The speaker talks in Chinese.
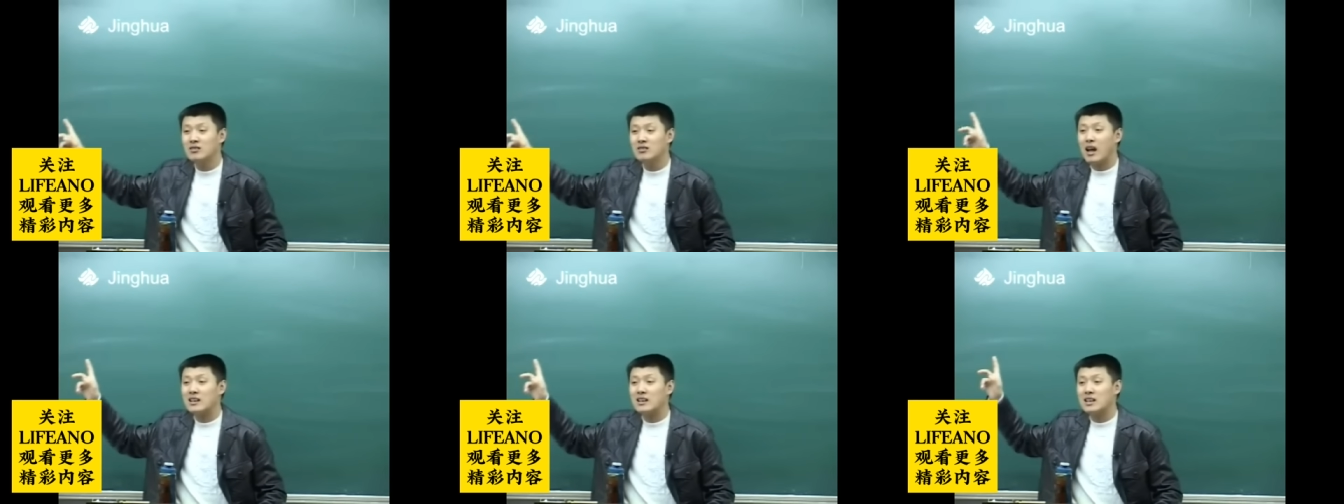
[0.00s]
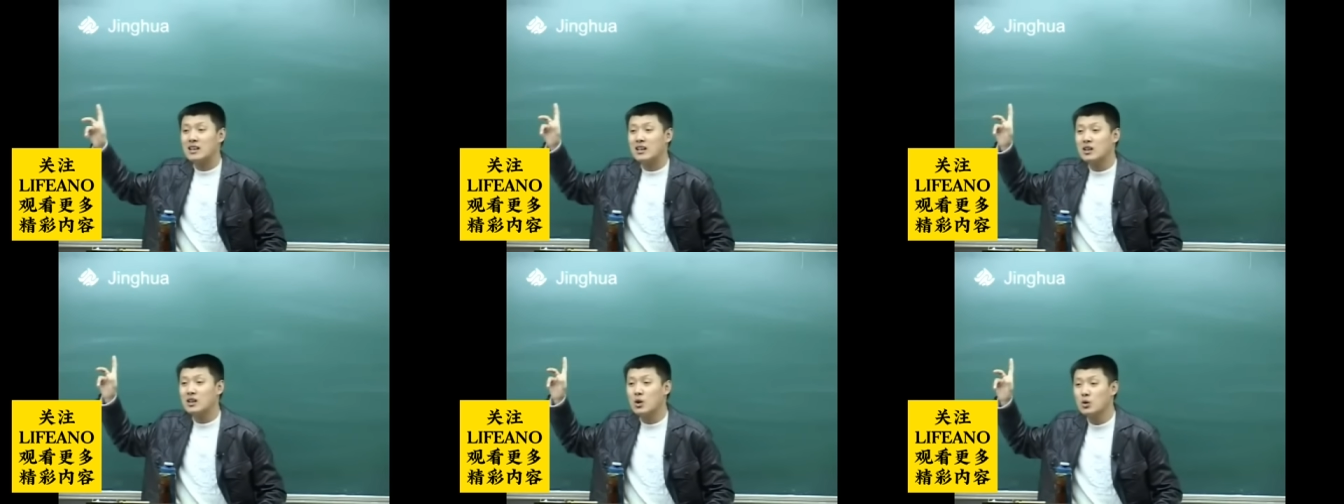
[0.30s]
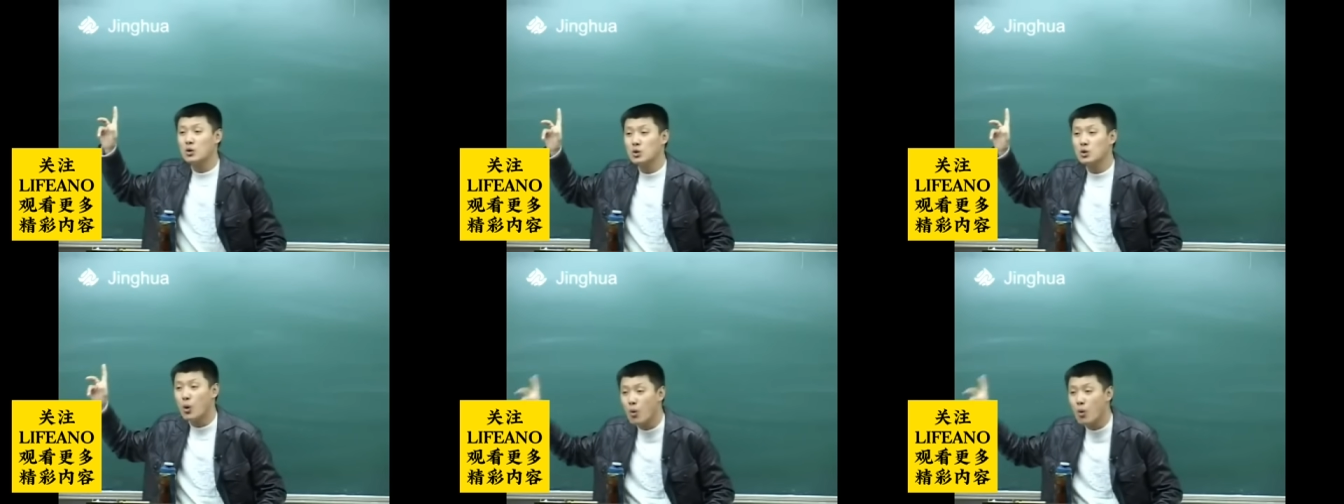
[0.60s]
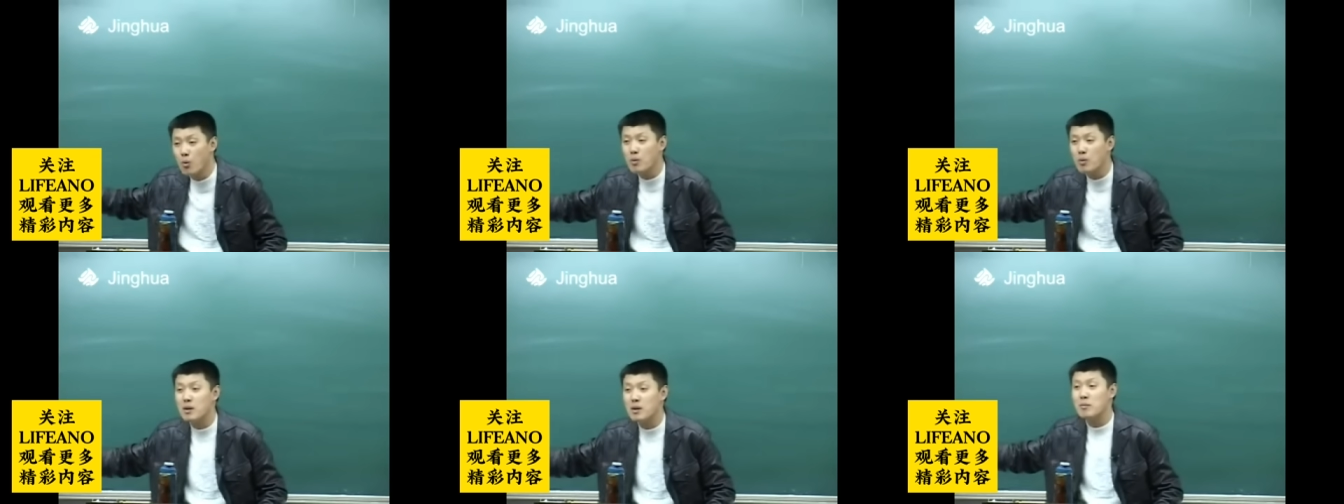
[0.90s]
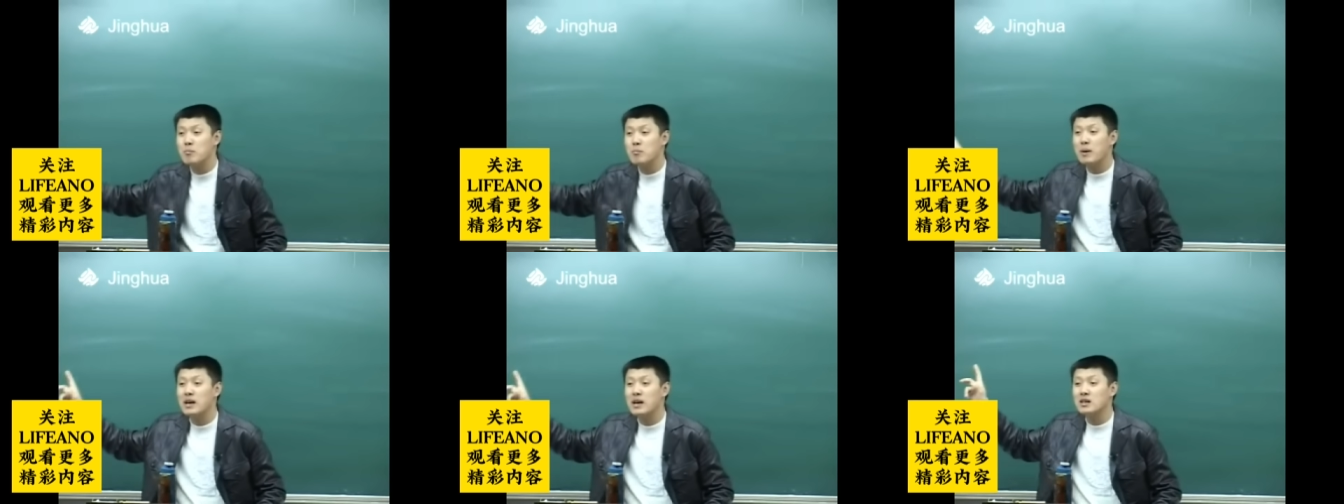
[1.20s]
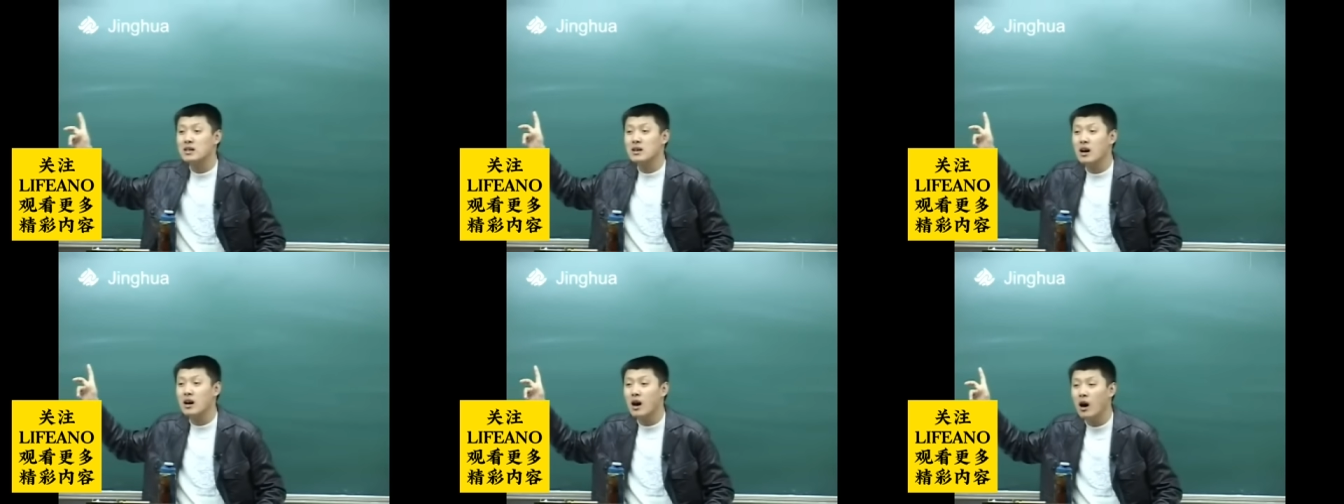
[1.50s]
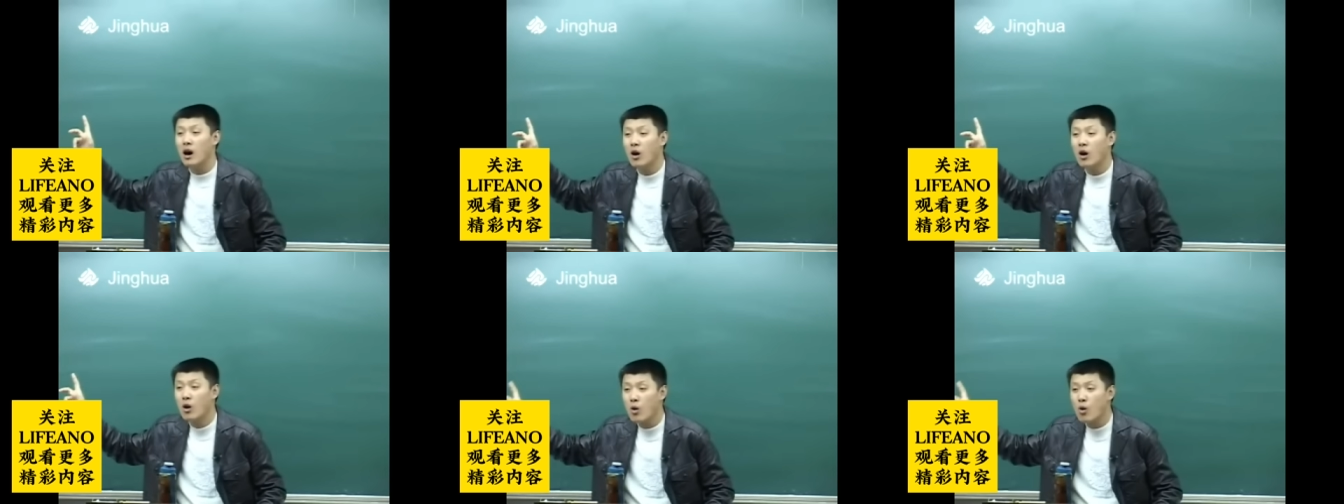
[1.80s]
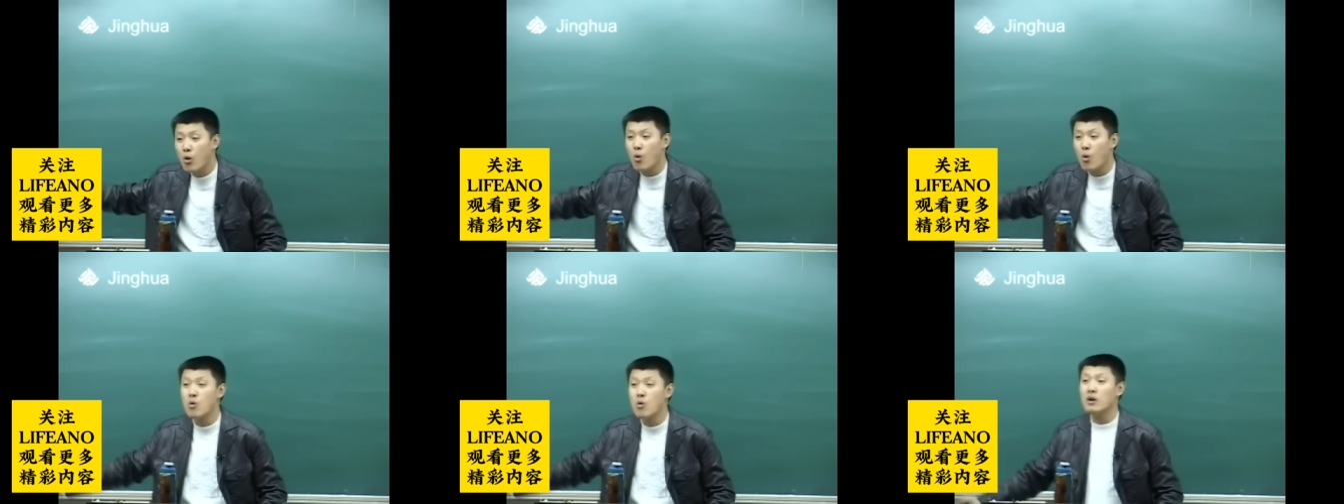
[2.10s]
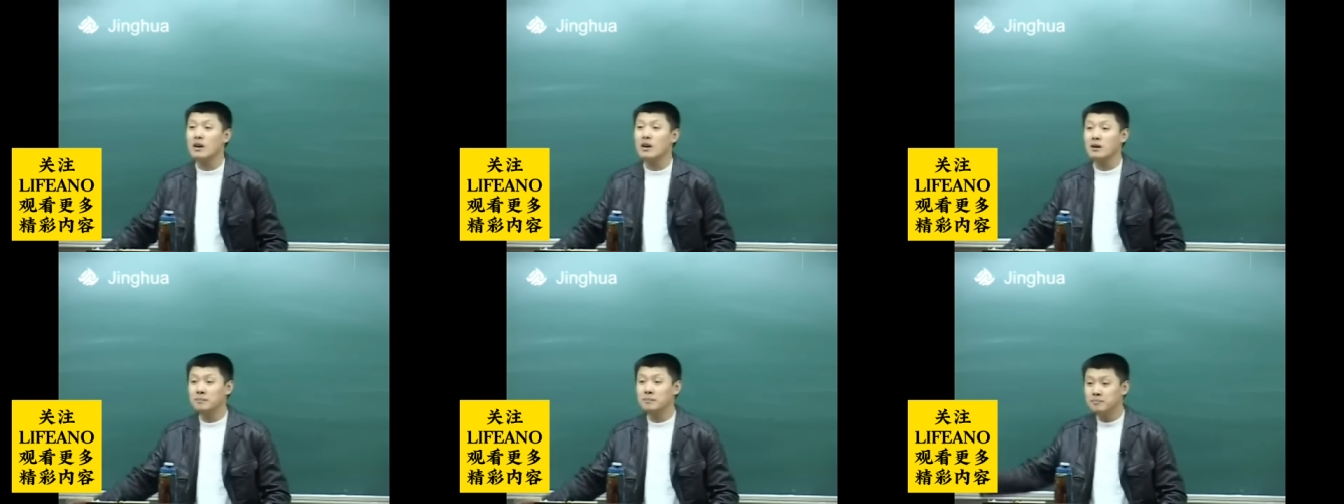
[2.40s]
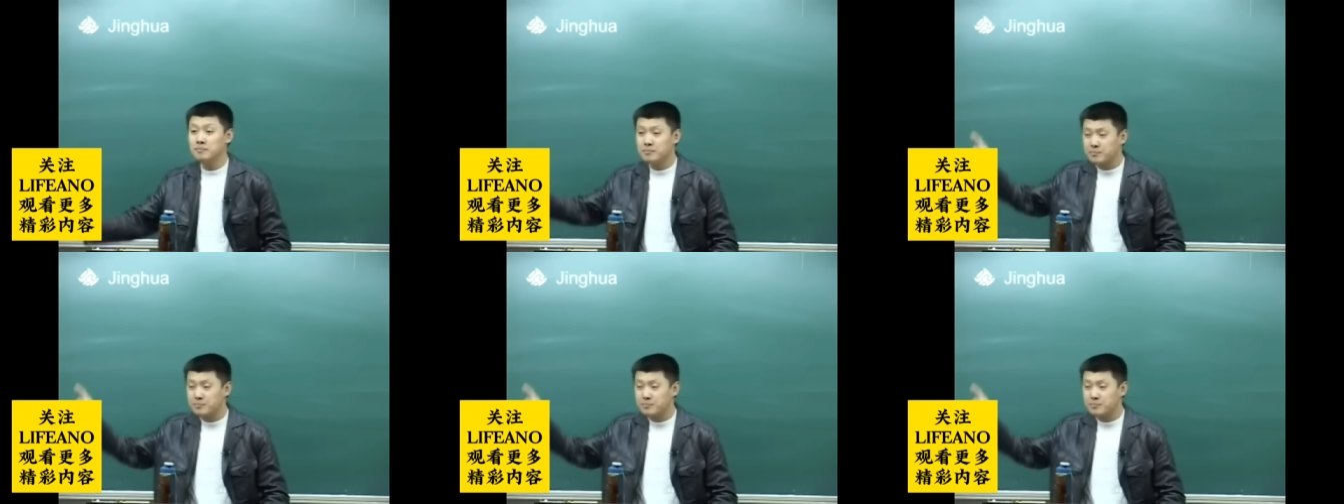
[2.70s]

它才能由农民变成啊工人。